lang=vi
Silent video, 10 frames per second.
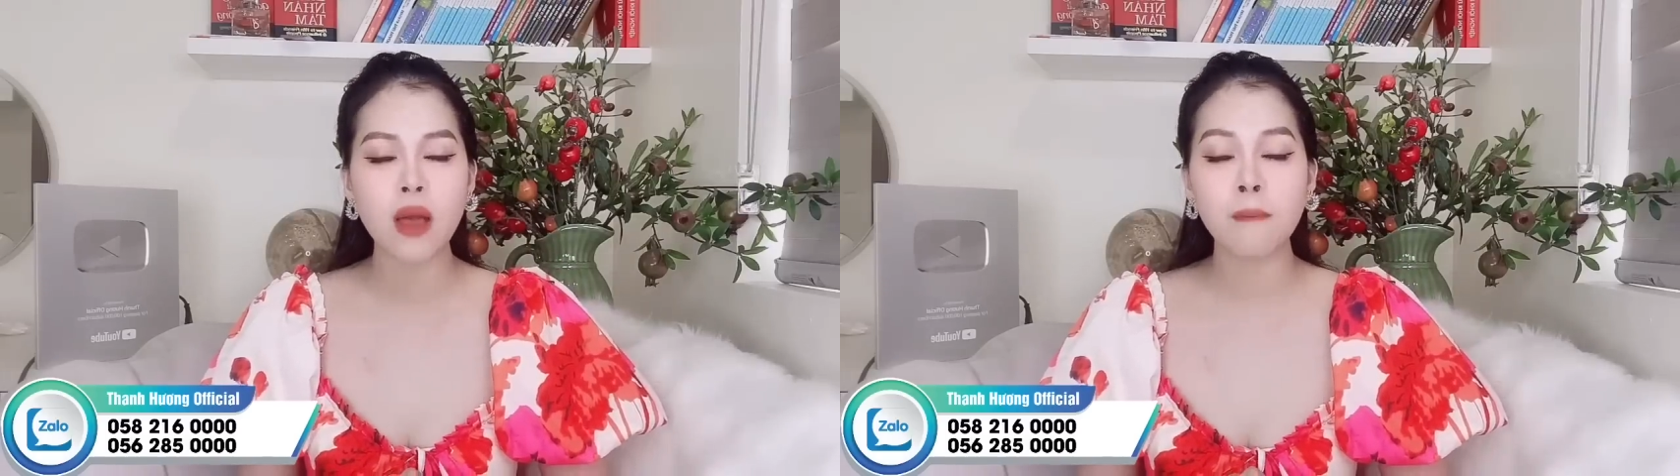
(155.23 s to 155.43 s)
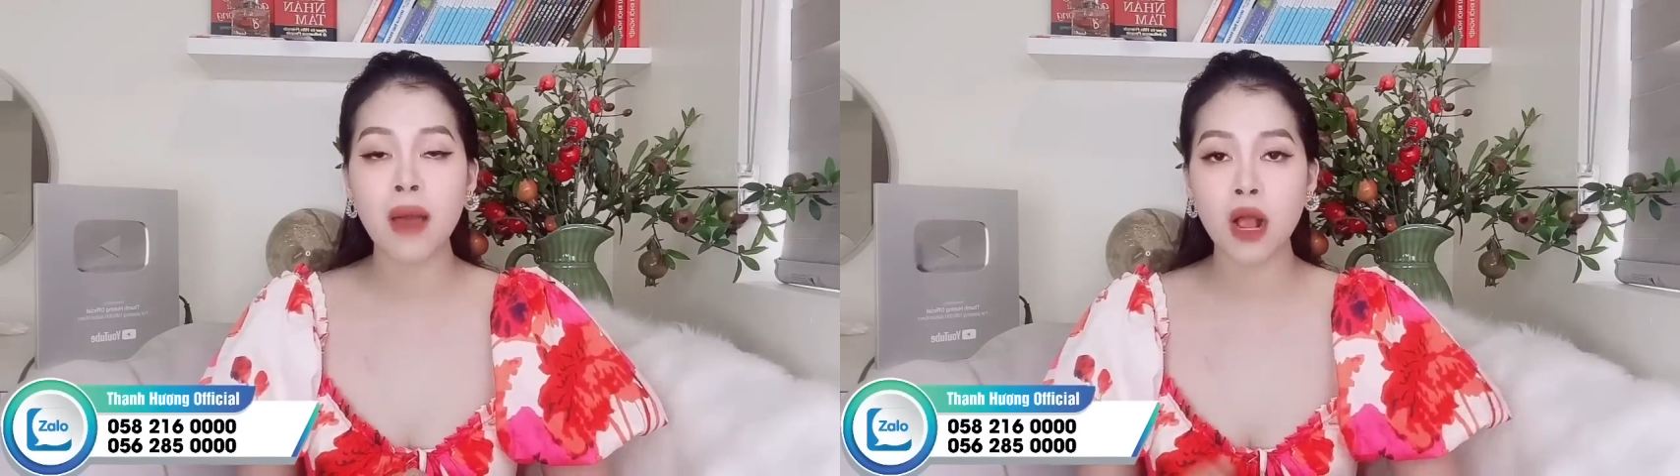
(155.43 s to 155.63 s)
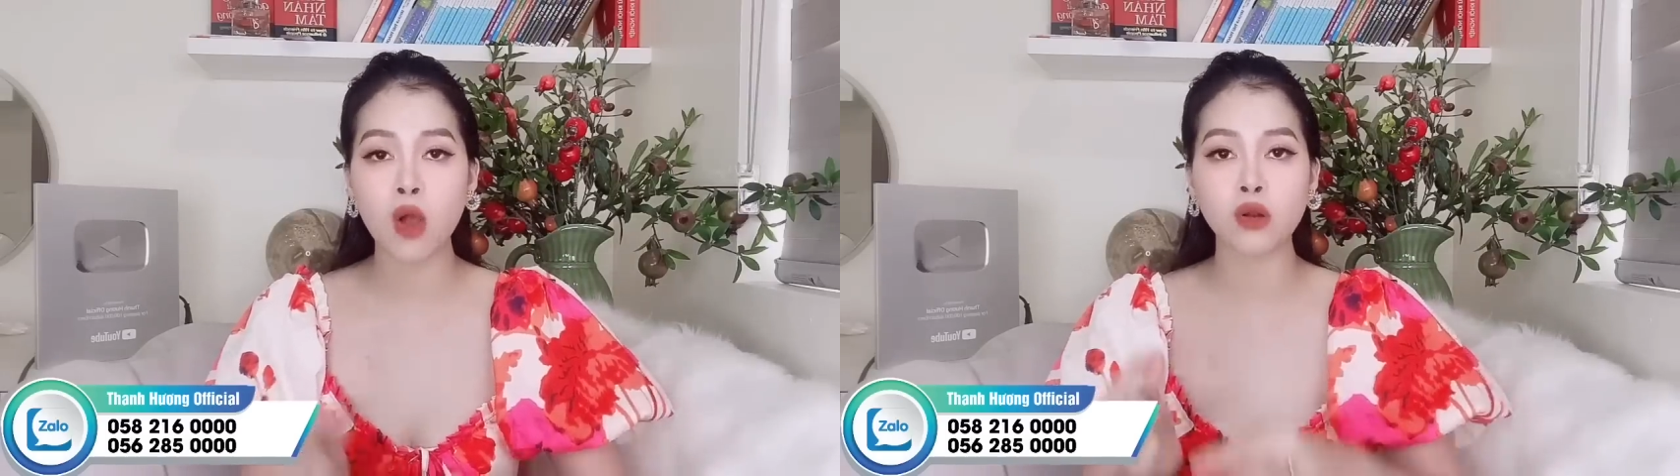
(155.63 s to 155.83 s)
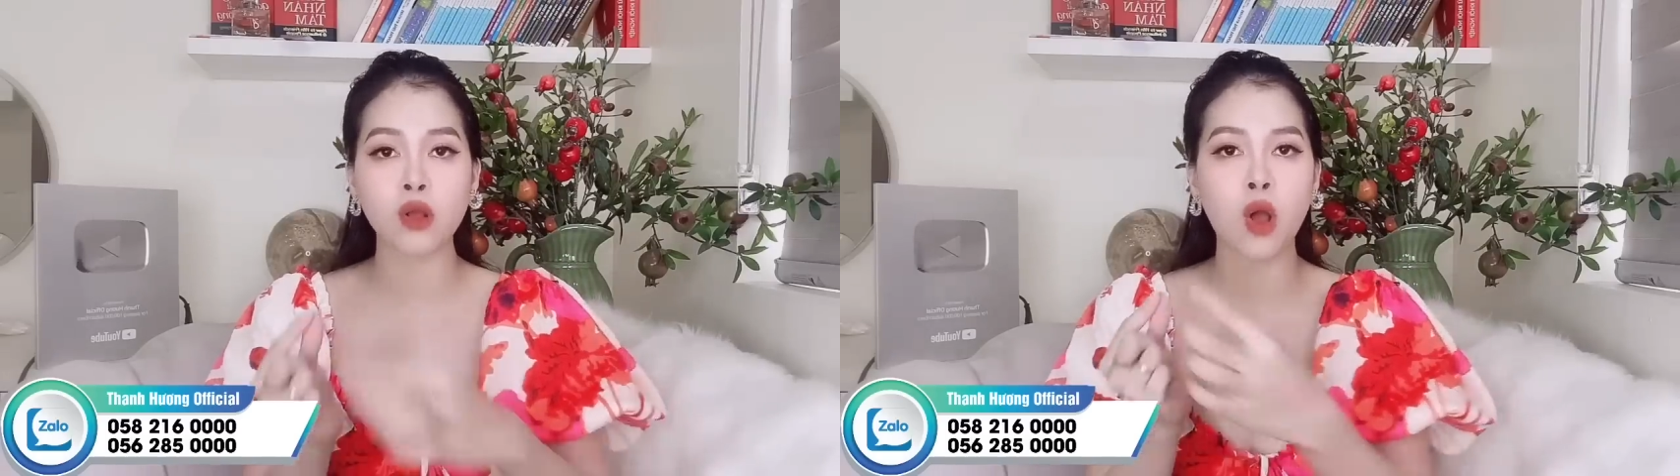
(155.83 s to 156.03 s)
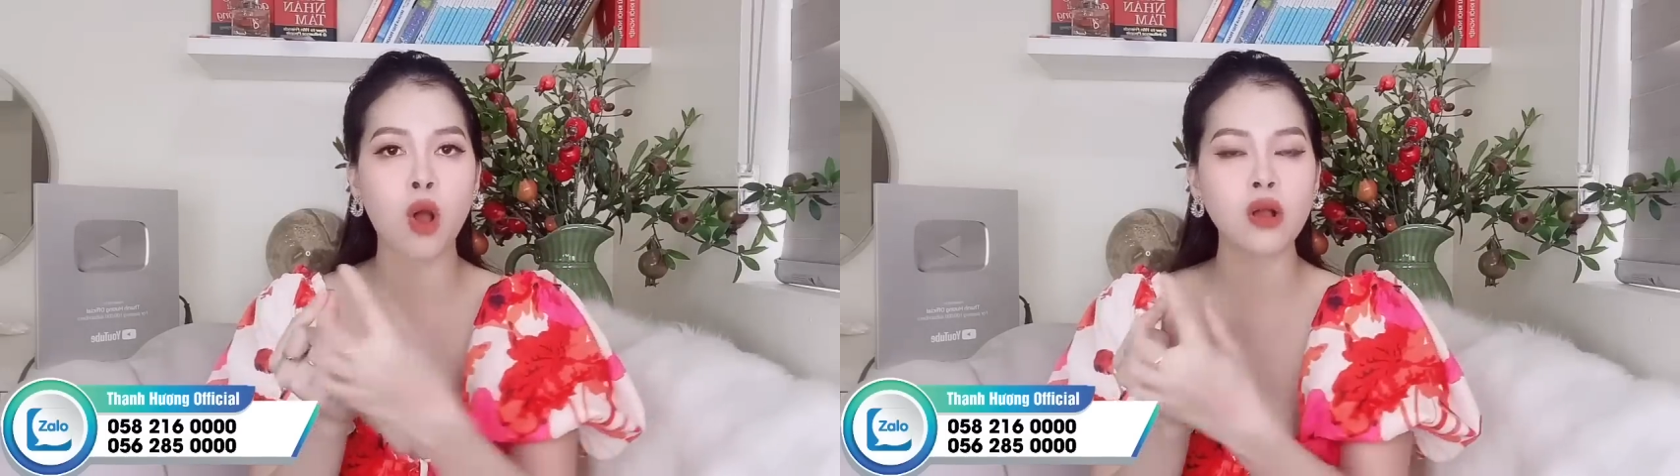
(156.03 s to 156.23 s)
mà còn
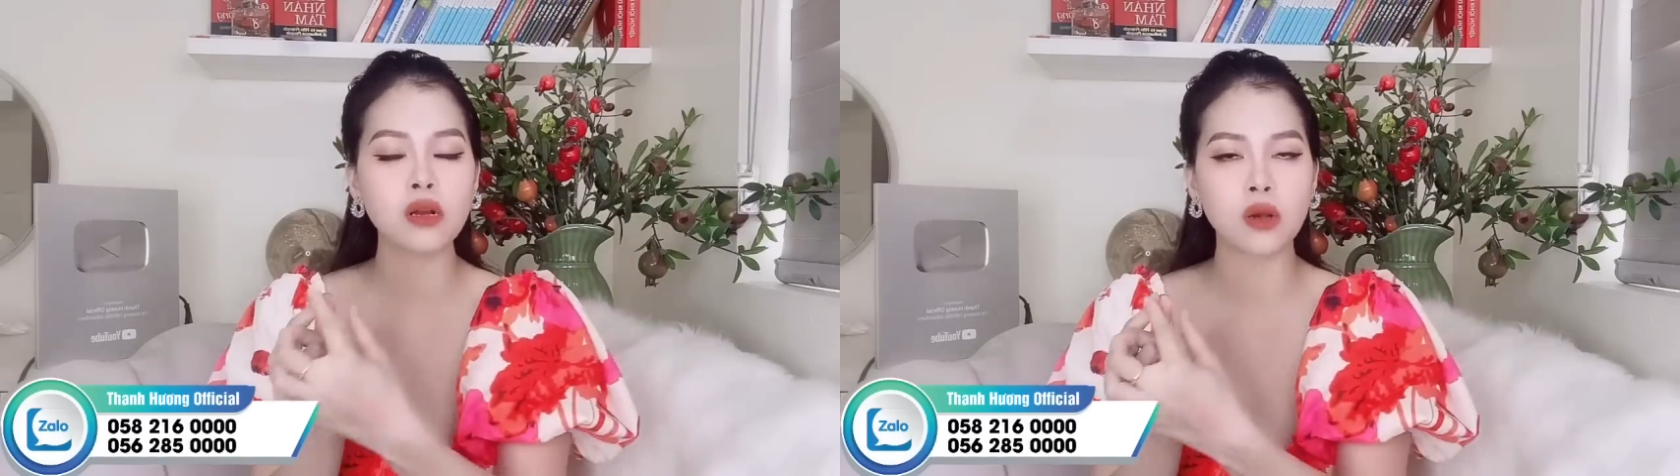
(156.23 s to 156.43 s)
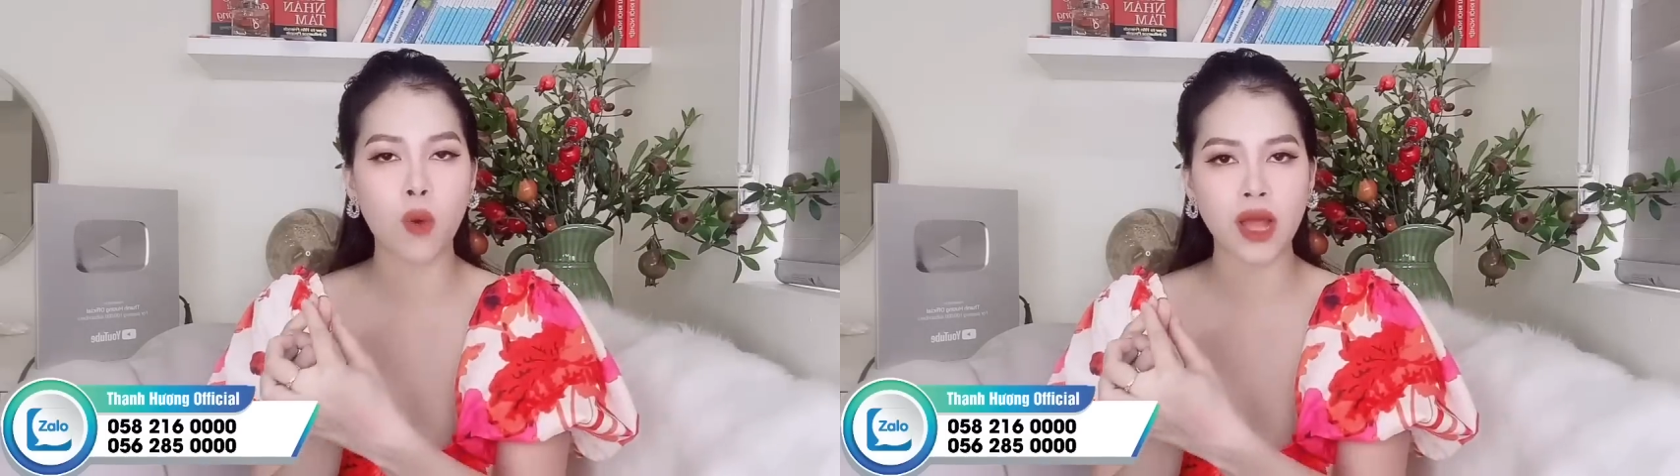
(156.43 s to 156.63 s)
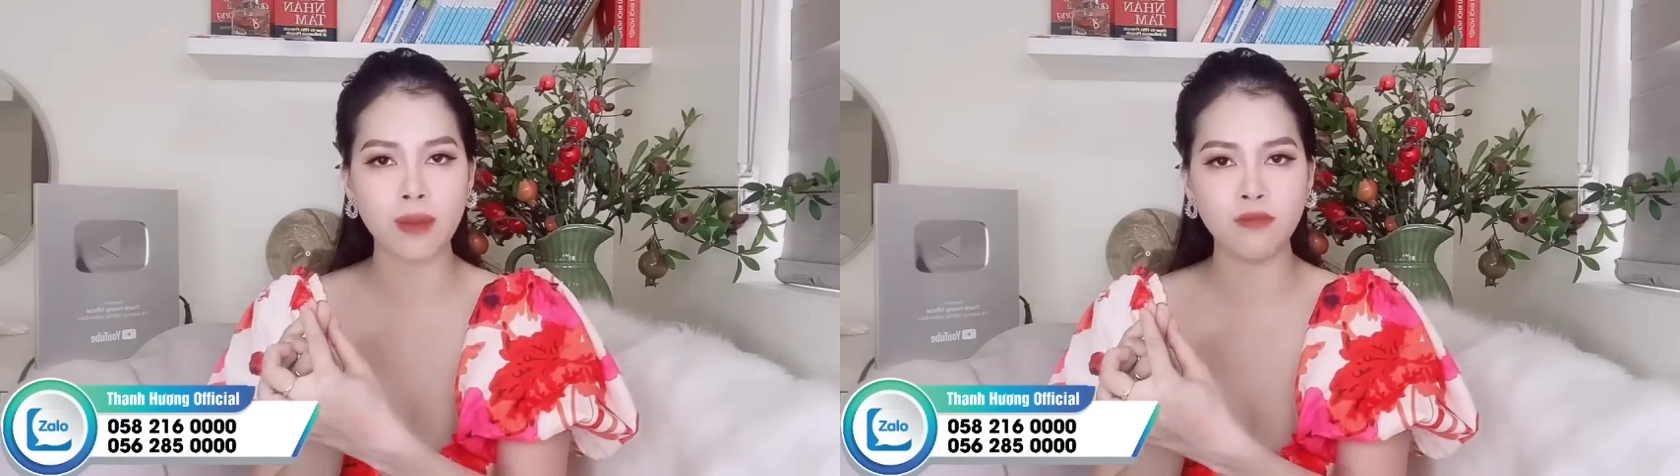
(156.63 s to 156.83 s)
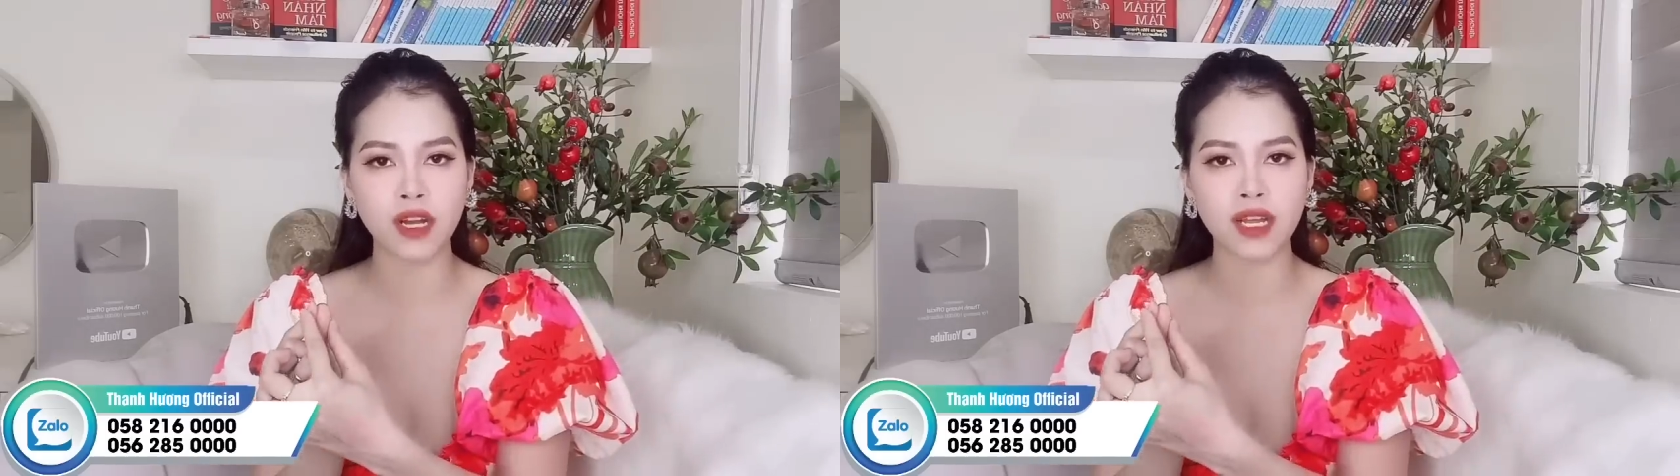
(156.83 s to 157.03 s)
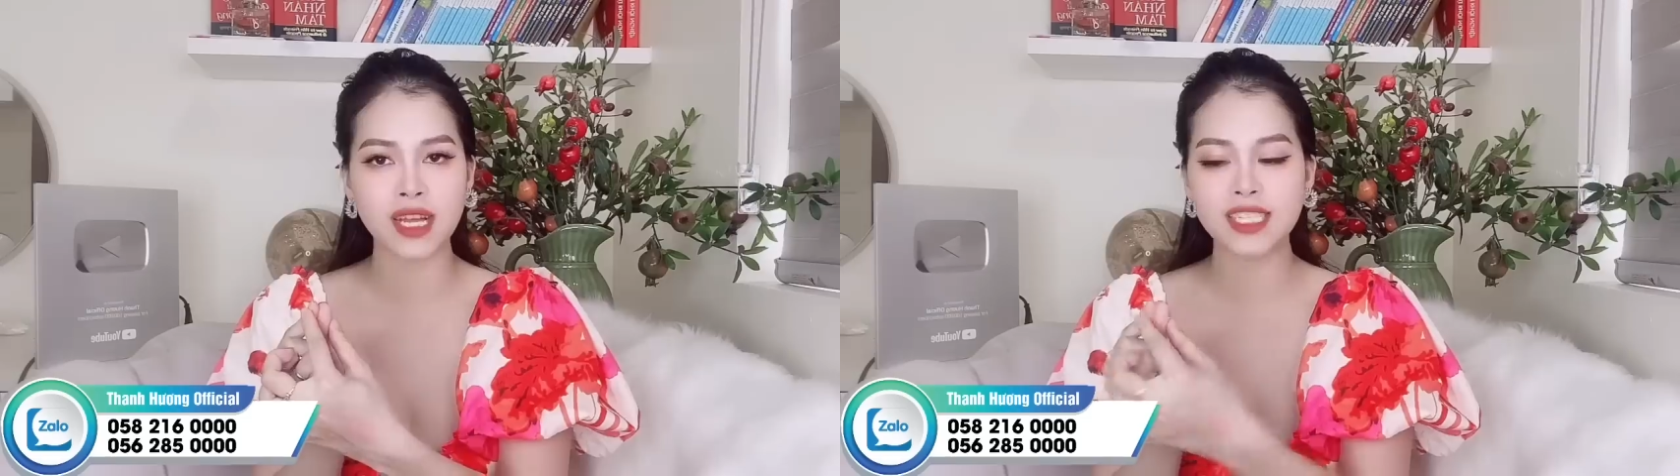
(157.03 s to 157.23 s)
có cực khoái âm vật